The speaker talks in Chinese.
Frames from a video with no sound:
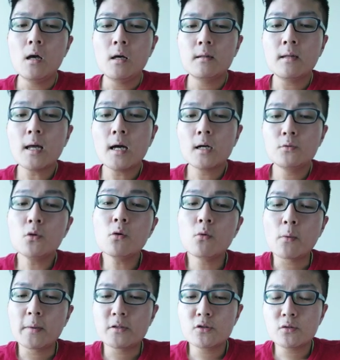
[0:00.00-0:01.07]
那如果
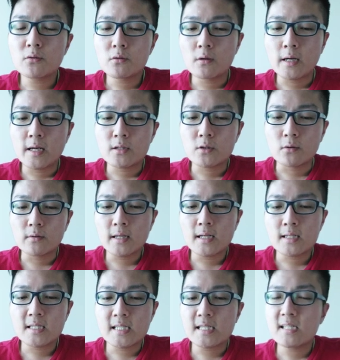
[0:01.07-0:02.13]
我们从呃从那
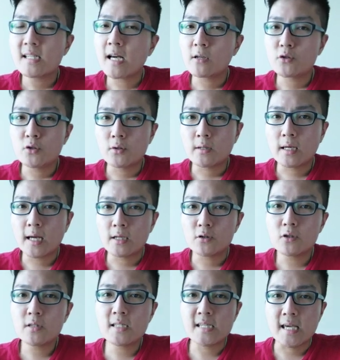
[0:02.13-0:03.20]
个现象去看，
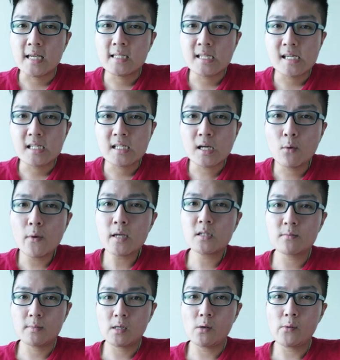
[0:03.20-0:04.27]
去解析一下，为
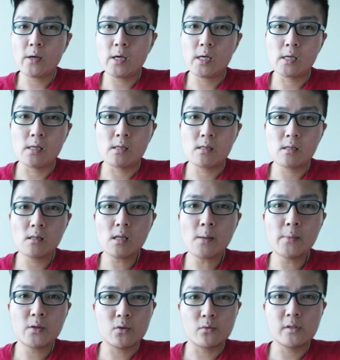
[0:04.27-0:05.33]
什么会那
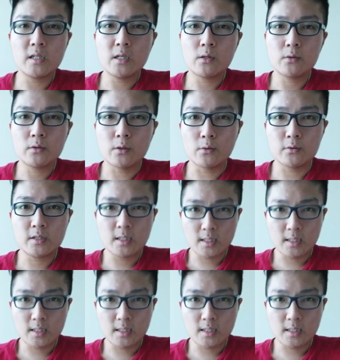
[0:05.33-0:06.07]
么容易有这